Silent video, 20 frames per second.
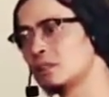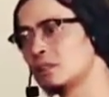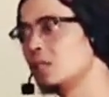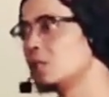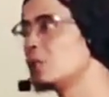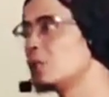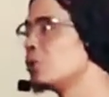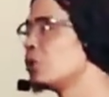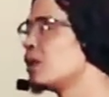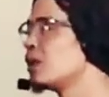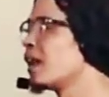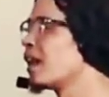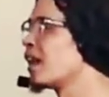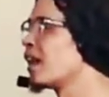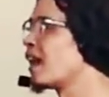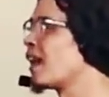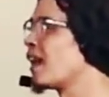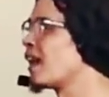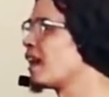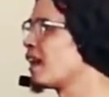Jadi mengudak
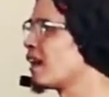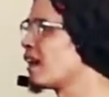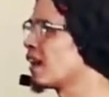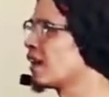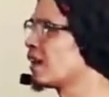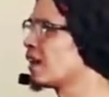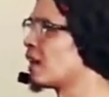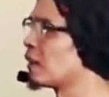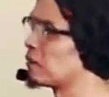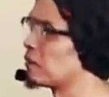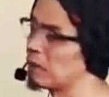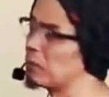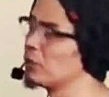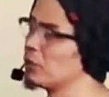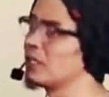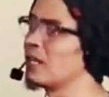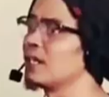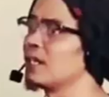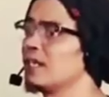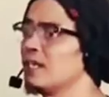kalangkang,
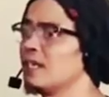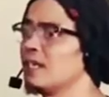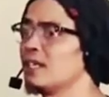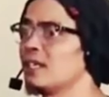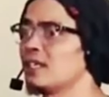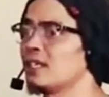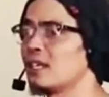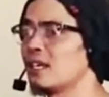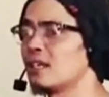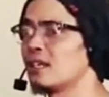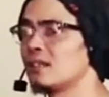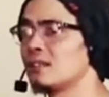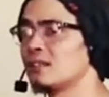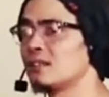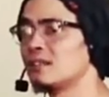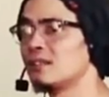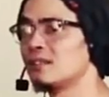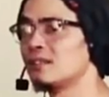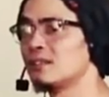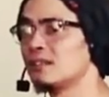apapun yang diinginkan.
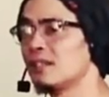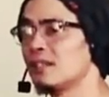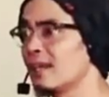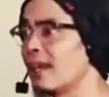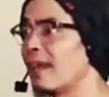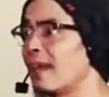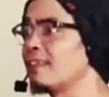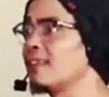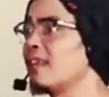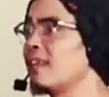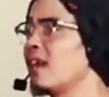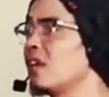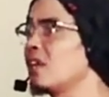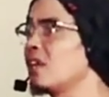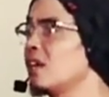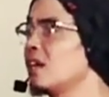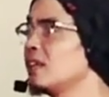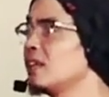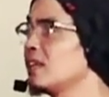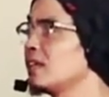Dekati
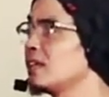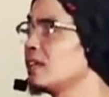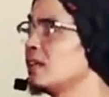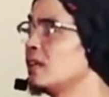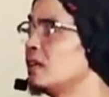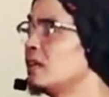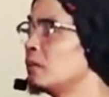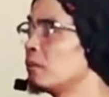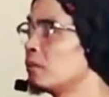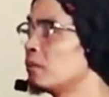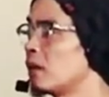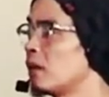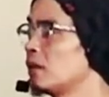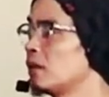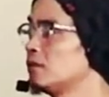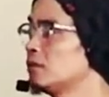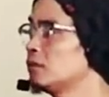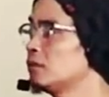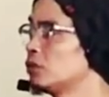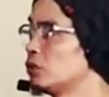Allahnya.
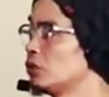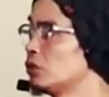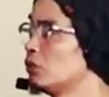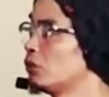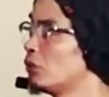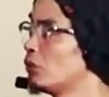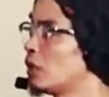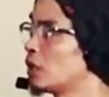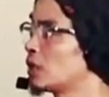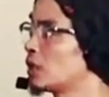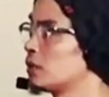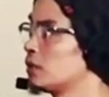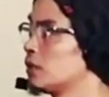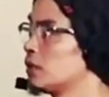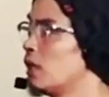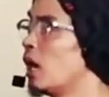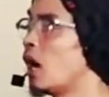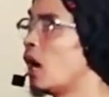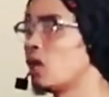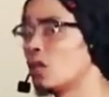From to
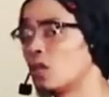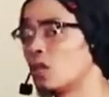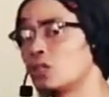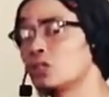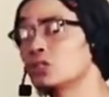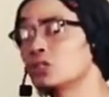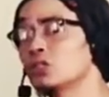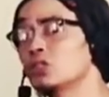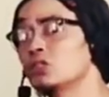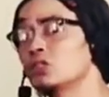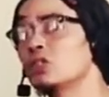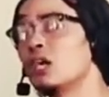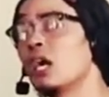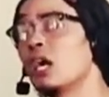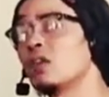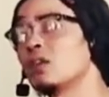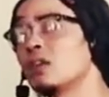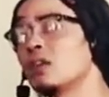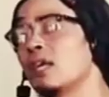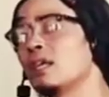for. Allah dulu,
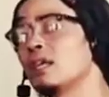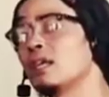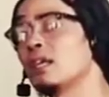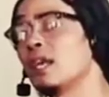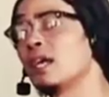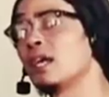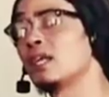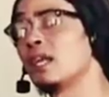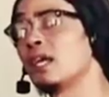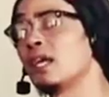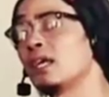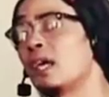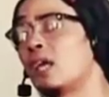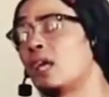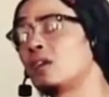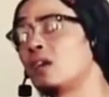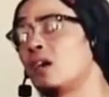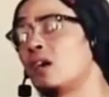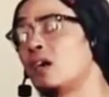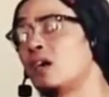Allah lagi, lagi-lagi
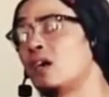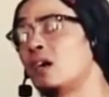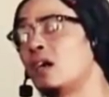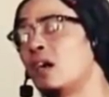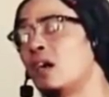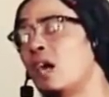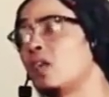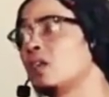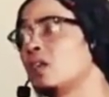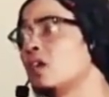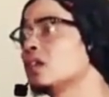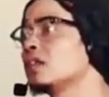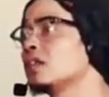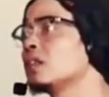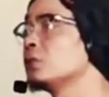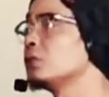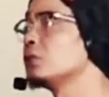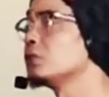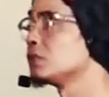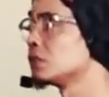Allah. Allah
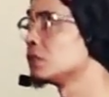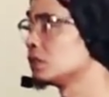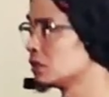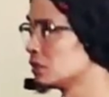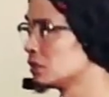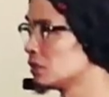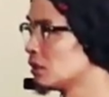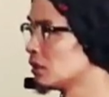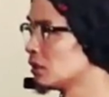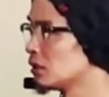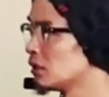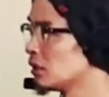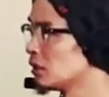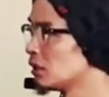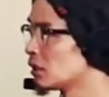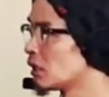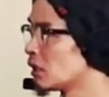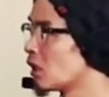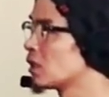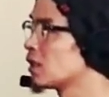terus.
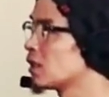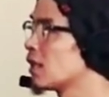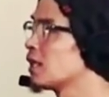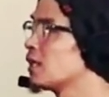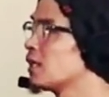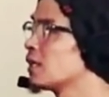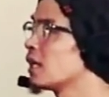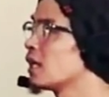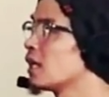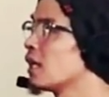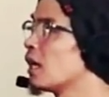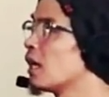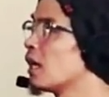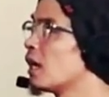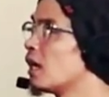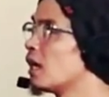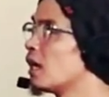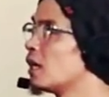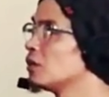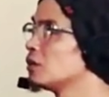Naon dalilna?
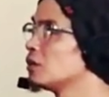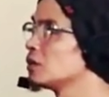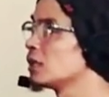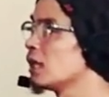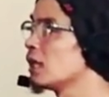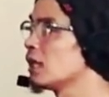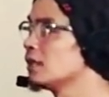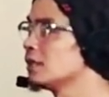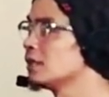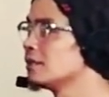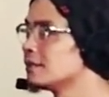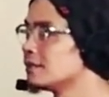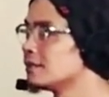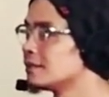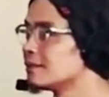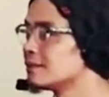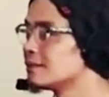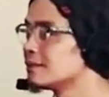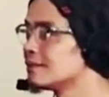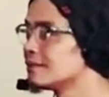Ustaz,
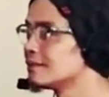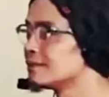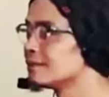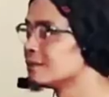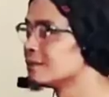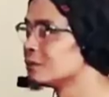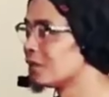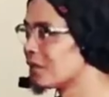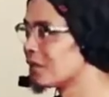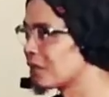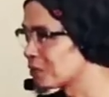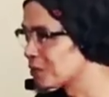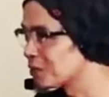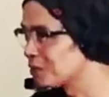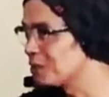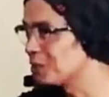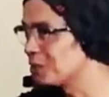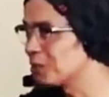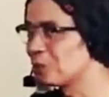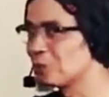
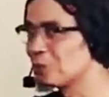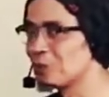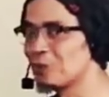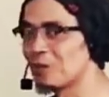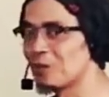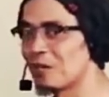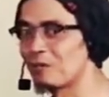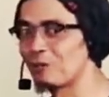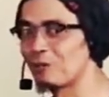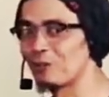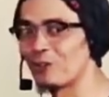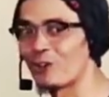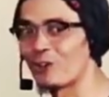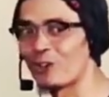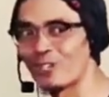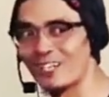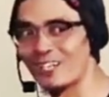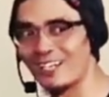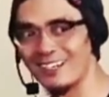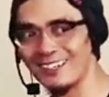walaqad ji'tumuna
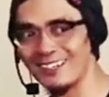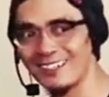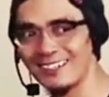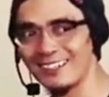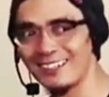nafuroda.